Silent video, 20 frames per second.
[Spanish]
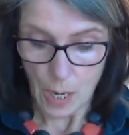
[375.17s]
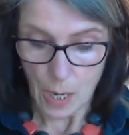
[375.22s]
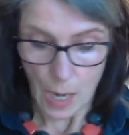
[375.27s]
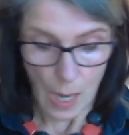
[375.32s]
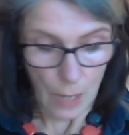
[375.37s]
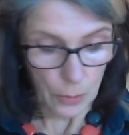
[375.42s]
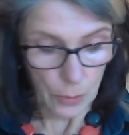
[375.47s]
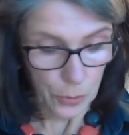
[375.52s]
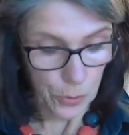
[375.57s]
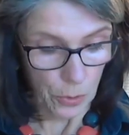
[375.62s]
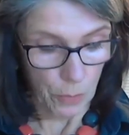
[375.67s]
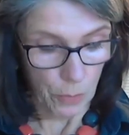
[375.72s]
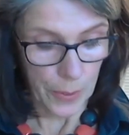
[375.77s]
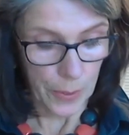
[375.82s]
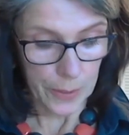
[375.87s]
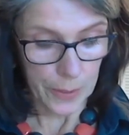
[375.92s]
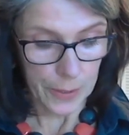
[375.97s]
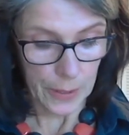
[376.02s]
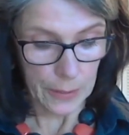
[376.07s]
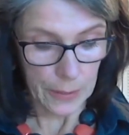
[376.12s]
a los
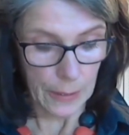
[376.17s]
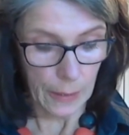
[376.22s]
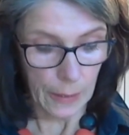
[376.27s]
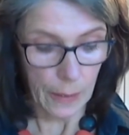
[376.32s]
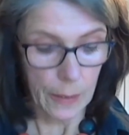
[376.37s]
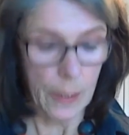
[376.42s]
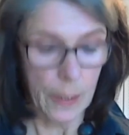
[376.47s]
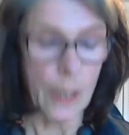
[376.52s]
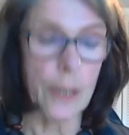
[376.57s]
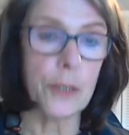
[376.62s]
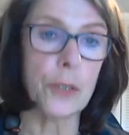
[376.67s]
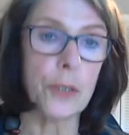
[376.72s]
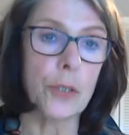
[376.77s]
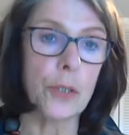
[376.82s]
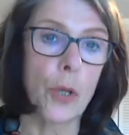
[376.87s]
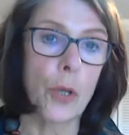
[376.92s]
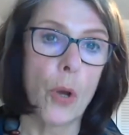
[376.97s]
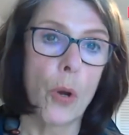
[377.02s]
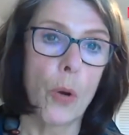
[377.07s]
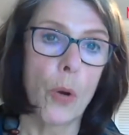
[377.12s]
hombres
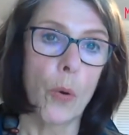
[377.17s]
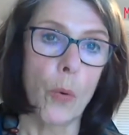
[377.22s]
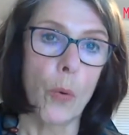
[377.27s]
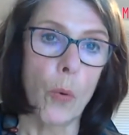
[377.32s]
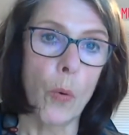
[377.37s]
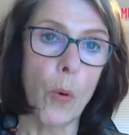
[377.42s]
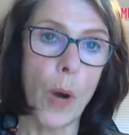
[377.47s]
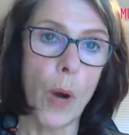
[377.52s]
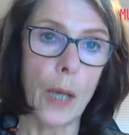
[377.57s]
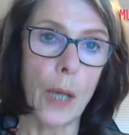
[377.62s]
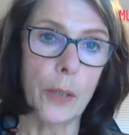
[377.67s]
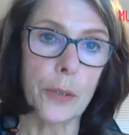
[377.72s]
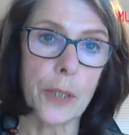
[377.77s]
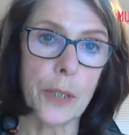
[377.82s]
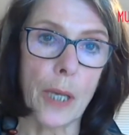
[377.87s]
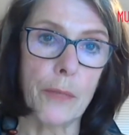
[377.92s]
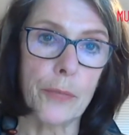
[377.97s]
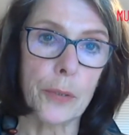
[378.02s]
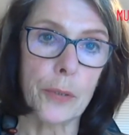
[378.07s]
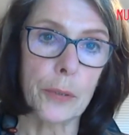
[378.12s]
indígenas o a los
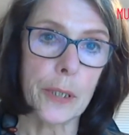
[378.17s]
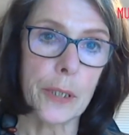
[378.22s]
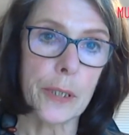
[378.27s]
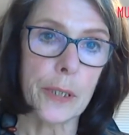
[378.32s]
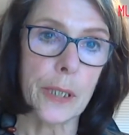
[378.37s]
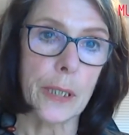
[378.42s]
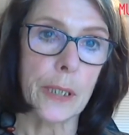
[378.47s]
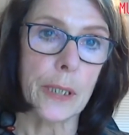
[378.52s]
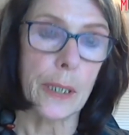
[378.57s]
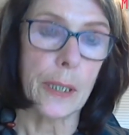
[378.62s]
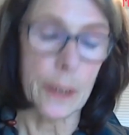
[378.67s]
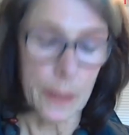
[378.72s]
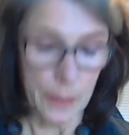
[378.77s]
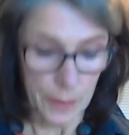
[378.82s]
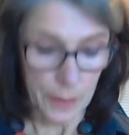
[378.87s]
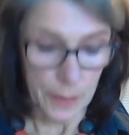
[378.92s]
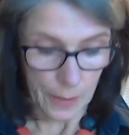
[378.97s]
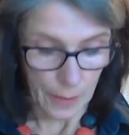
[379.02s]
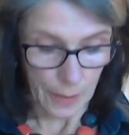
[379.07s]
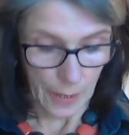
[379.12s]

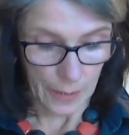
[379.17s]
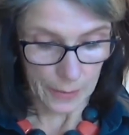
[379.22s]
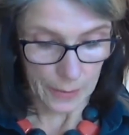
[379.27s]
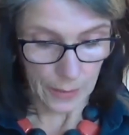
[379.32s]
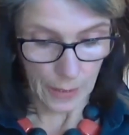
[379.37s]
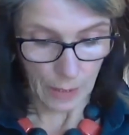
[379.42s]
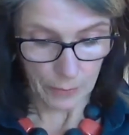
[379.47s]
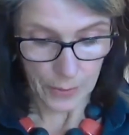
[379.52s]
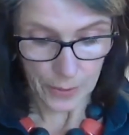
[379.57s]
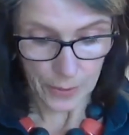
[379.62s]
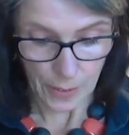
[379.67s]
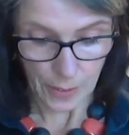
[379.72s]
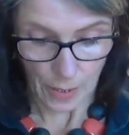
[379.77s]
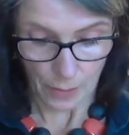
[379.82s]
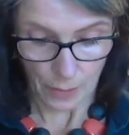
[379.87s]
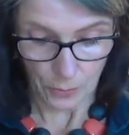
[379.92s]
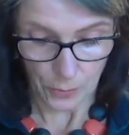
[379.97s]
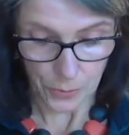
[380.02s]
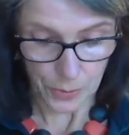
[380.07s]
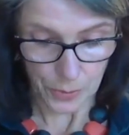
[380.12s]
afrodescendientes
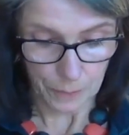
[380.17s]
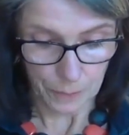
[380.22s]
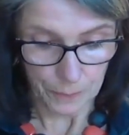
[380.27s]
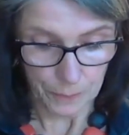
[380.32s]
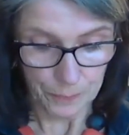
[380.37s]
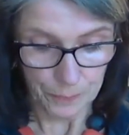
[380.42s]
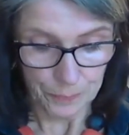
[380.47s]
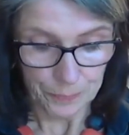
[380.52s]
esclavizados.